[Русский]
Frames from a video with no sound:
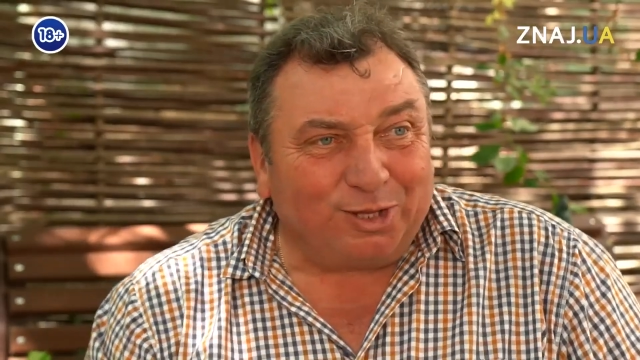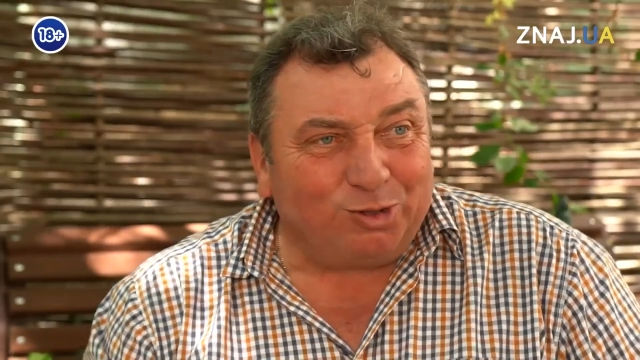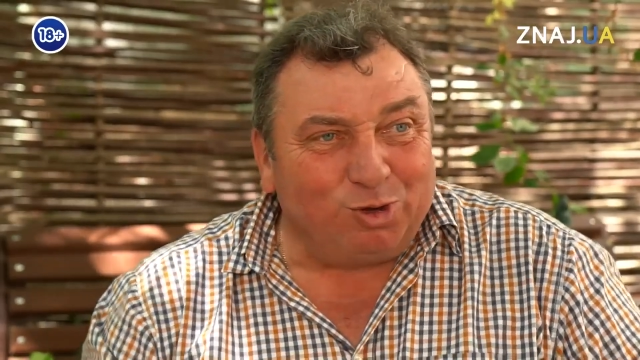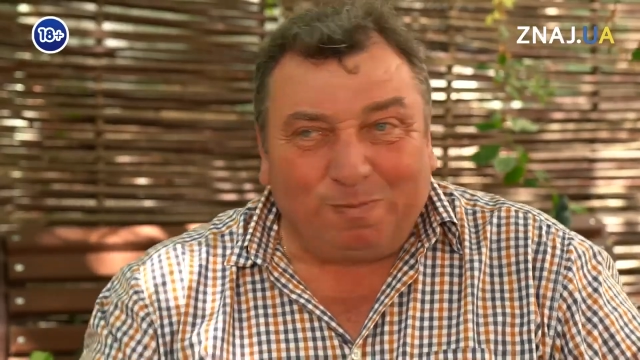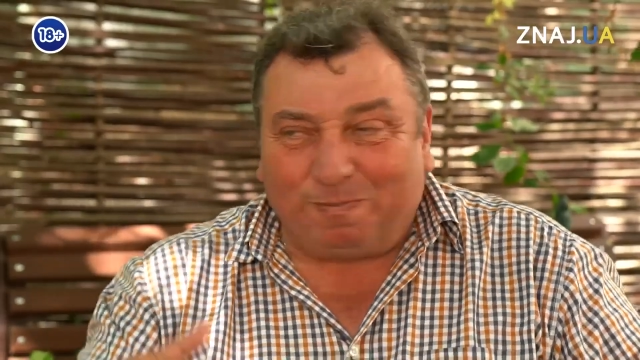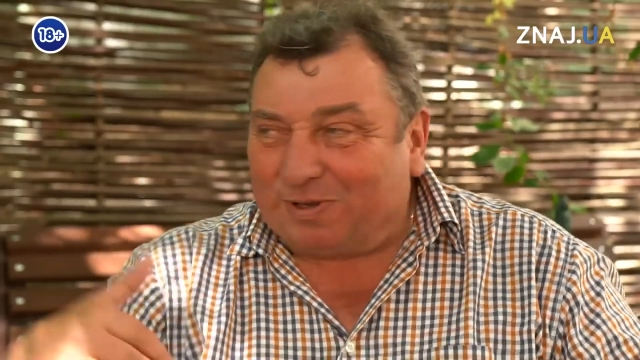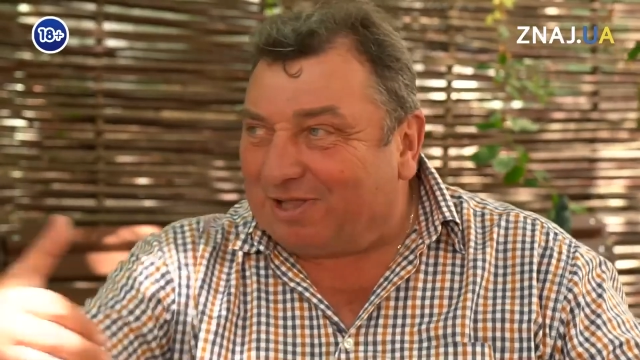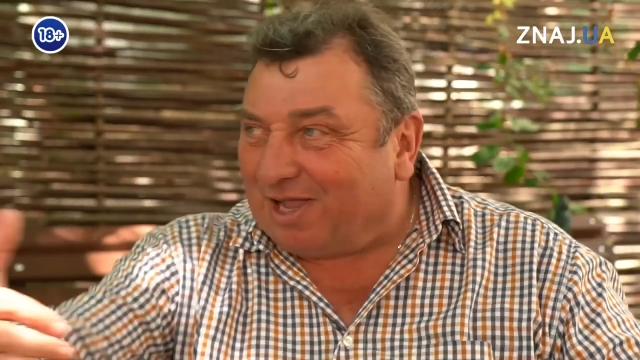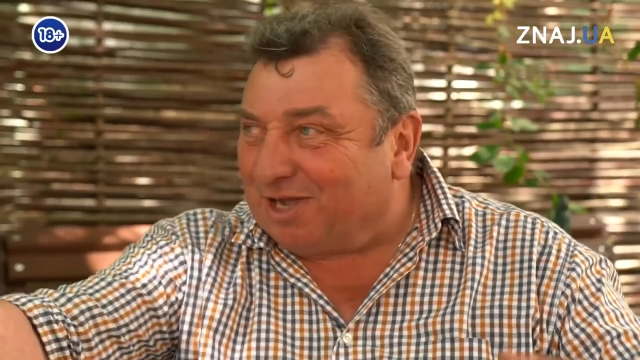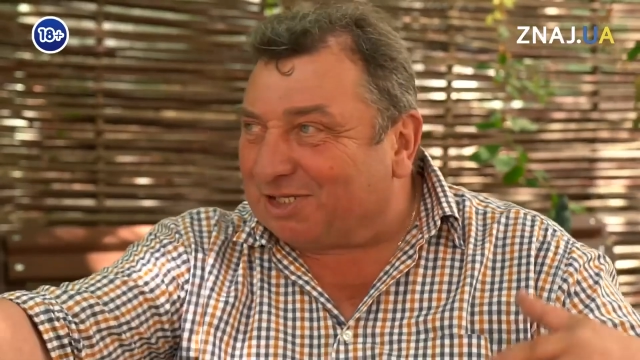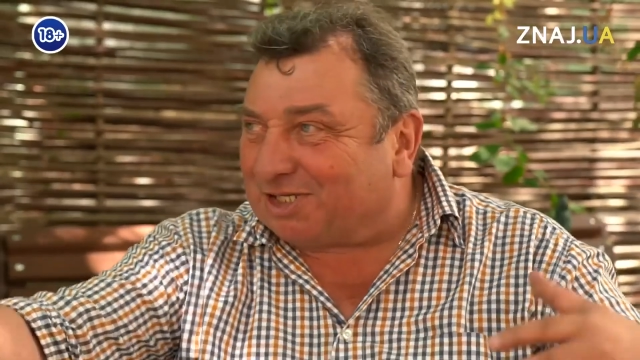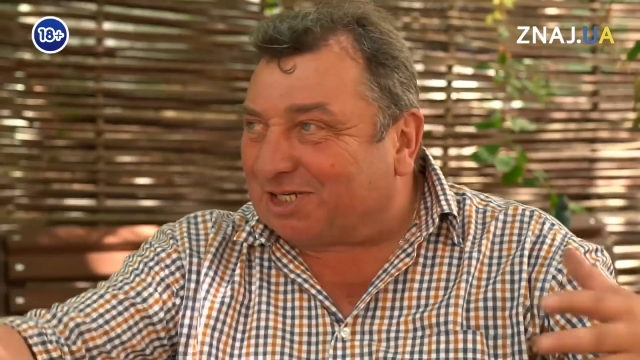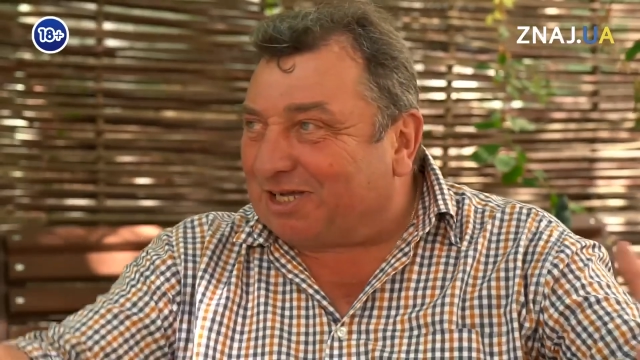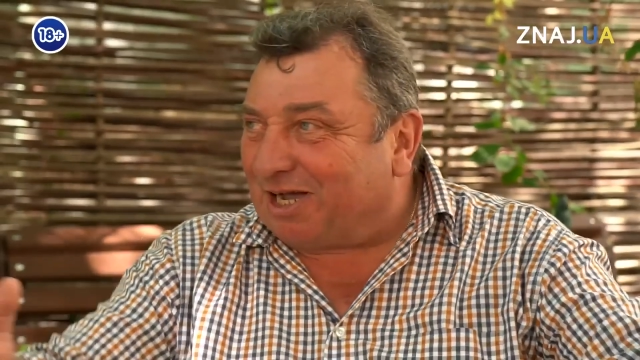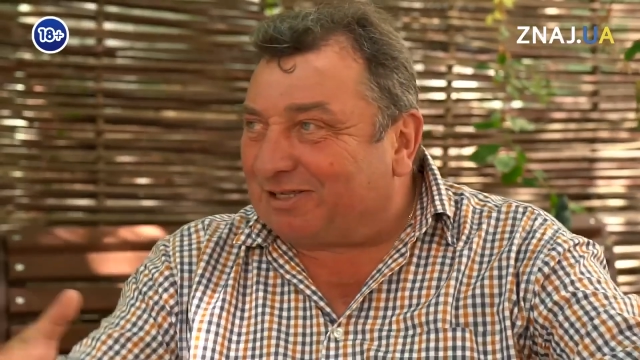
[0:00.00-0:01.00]
Ну и
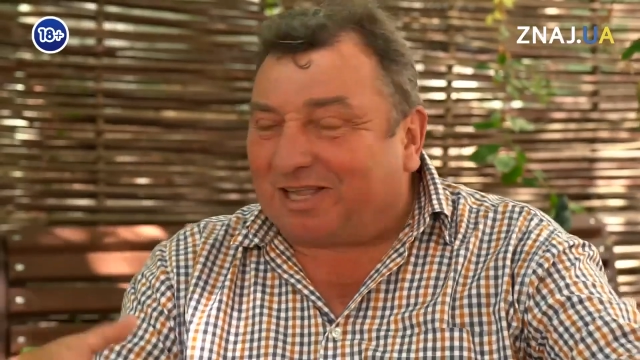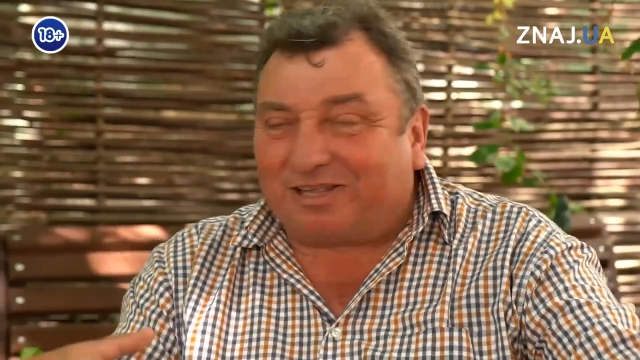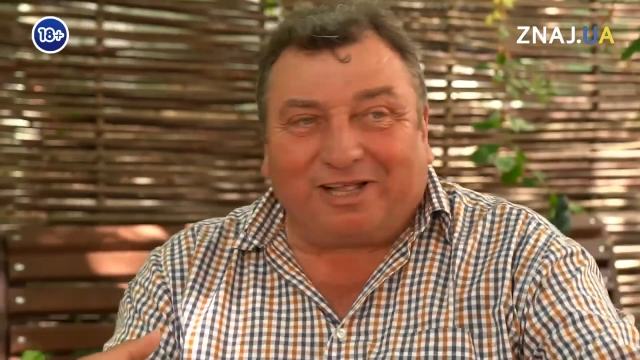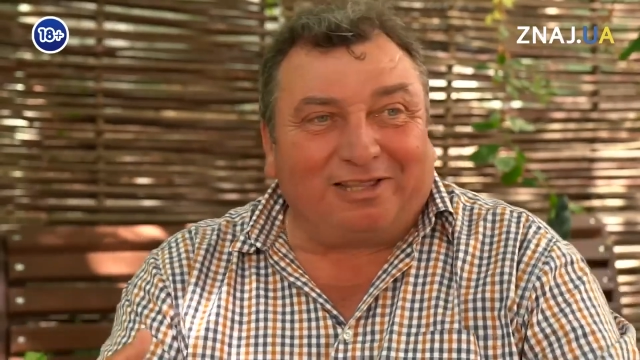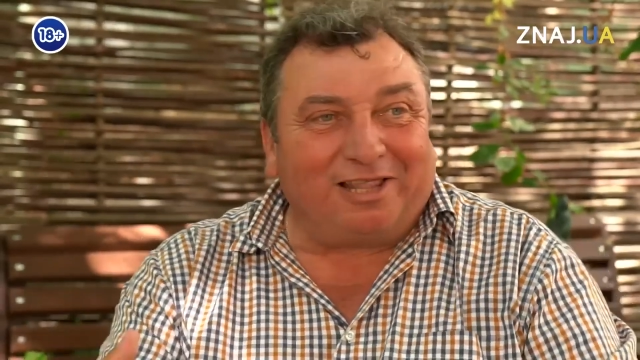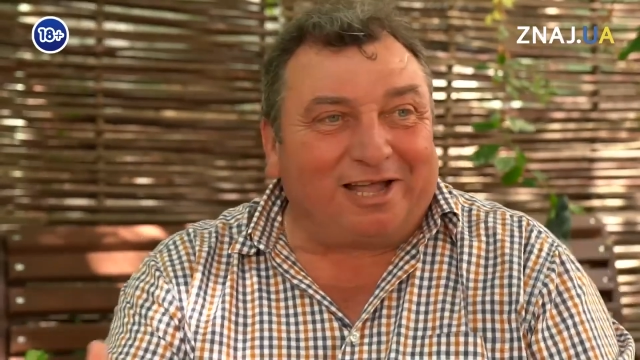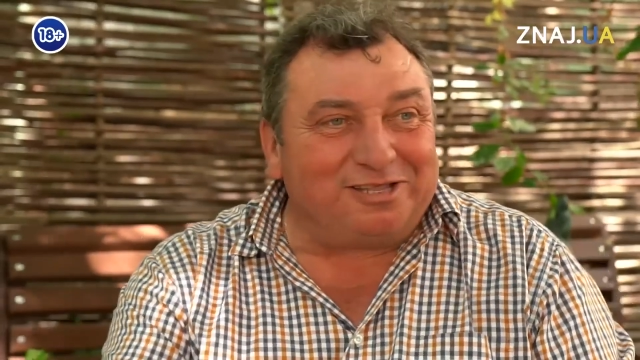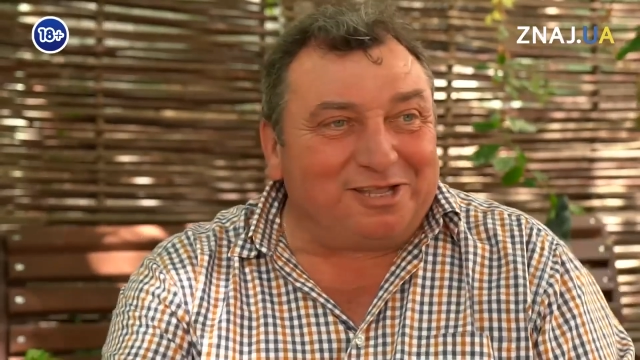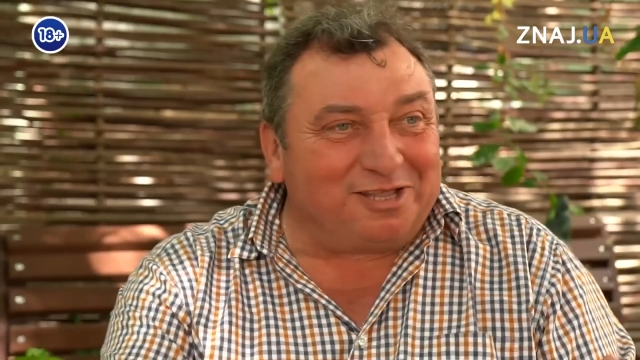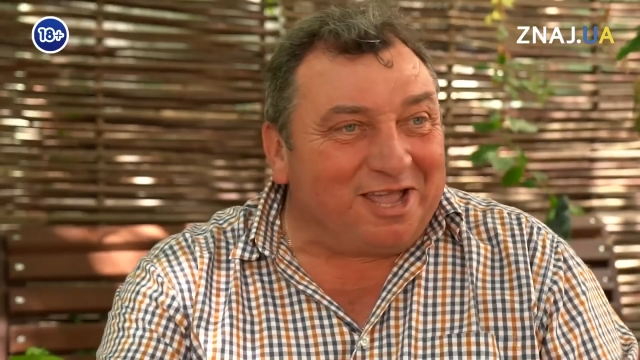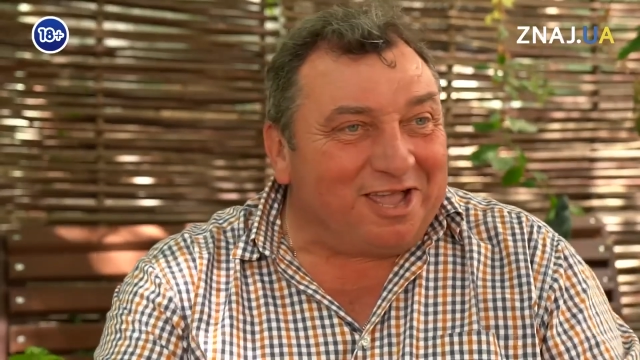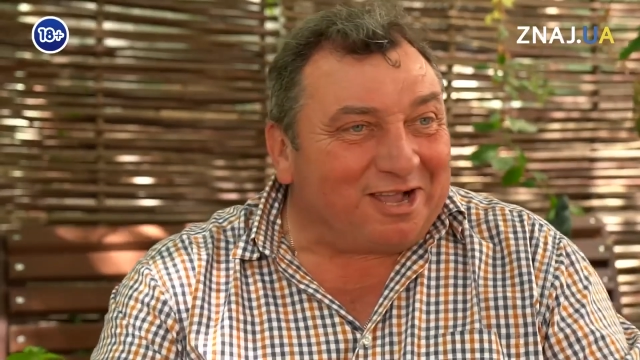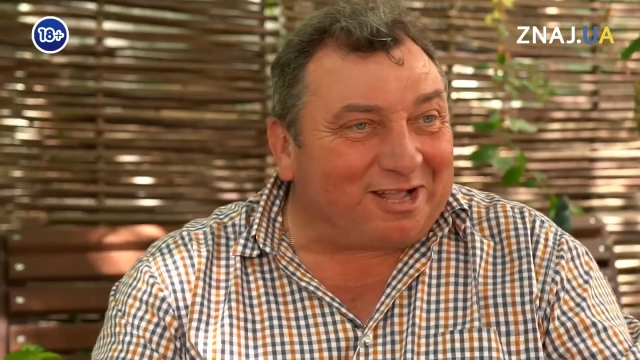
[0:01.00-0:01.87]
пытаются как-то наладить